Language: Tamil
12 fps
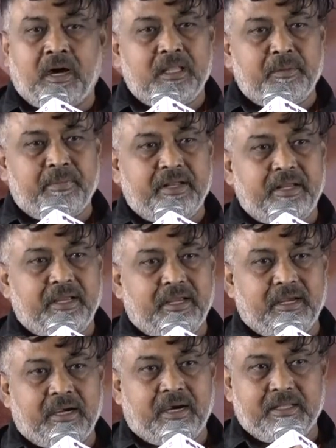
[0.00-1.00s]
அதே மாதிரி
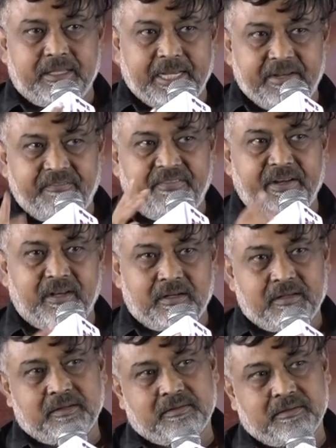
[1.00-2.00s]
அந்த எட்வின்
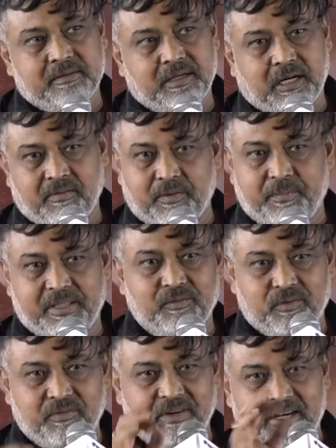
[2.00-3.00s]
அவரை பற்றி
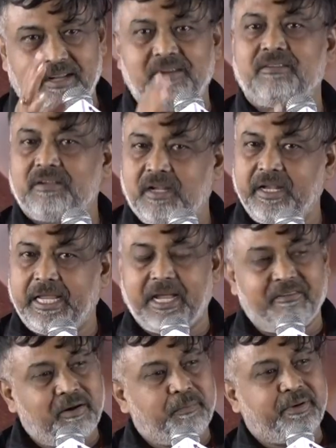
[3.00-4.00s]
ஒரு வேர்டு
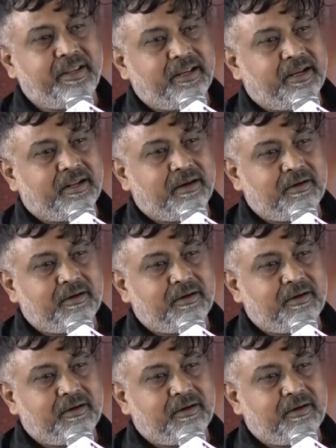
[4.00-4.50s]
நீங்கள் எவ்வளோ பெரிய